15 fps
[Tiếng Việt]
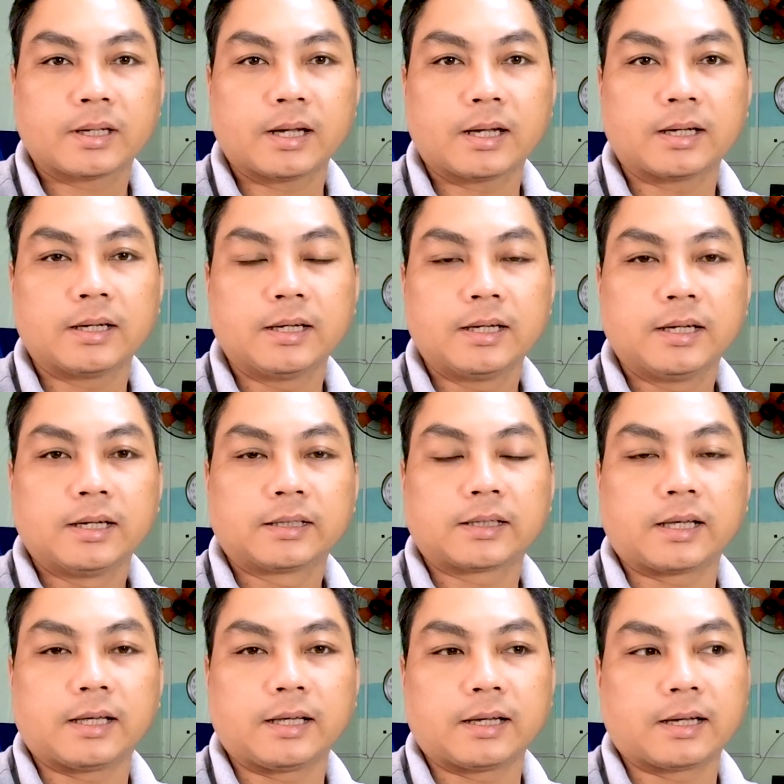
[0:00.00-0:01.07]
à,
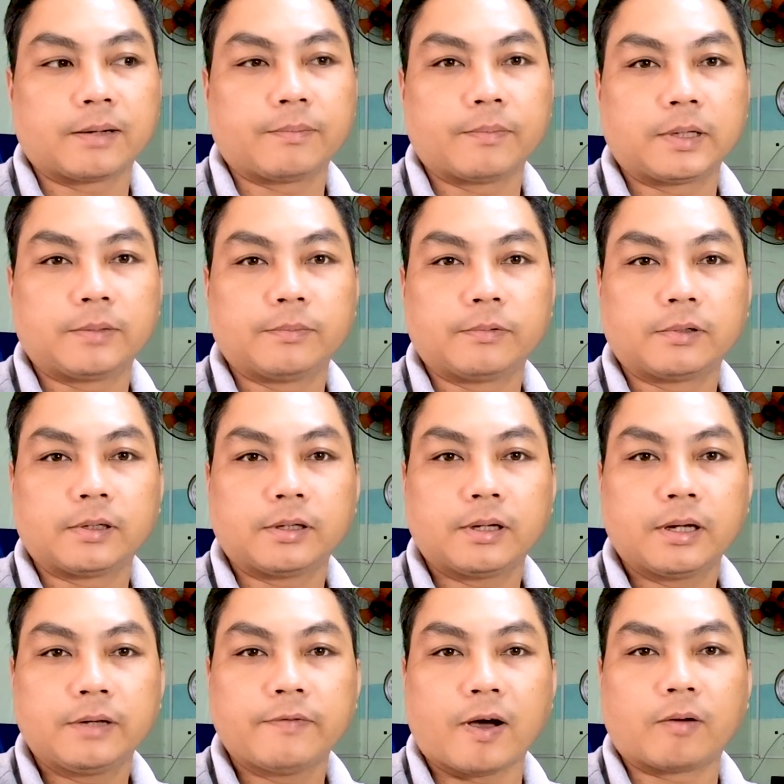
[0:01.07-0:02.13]
thì à, mình
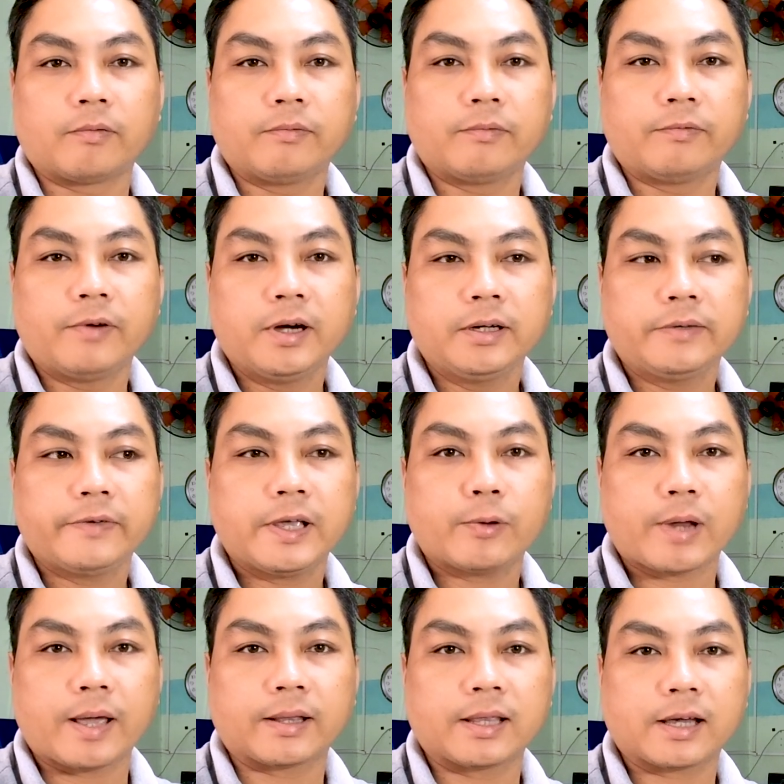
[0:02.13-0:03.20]
hy vọng với video
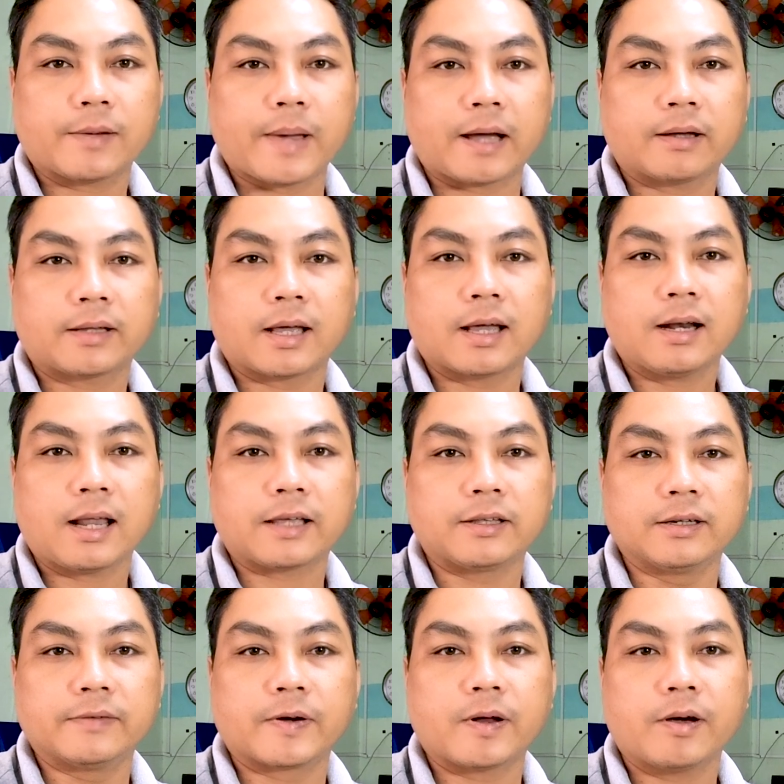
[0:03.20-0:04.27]
này thì các bạn có thể là
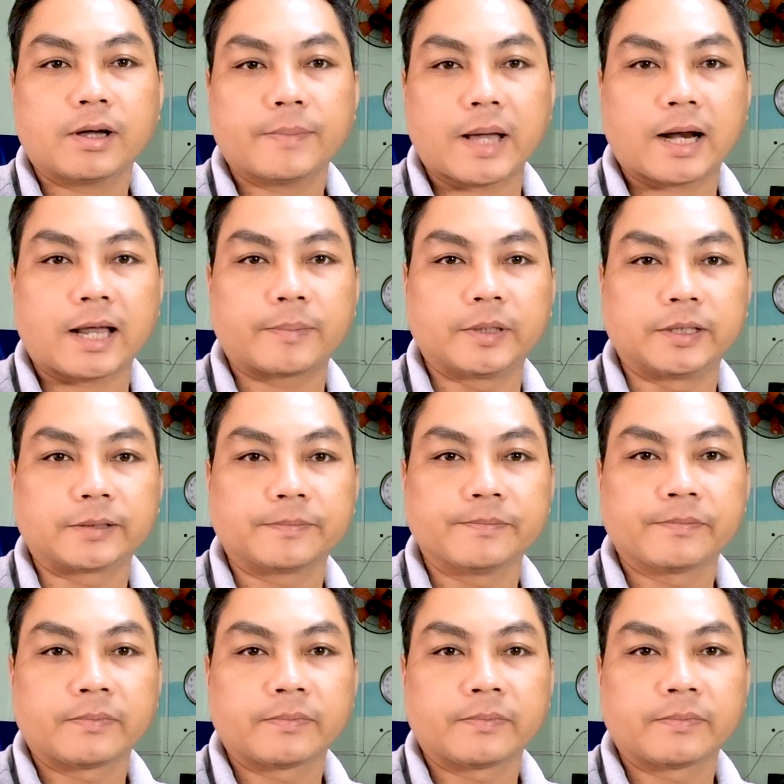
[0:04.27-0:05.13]
dựa vào đó các bạn làm được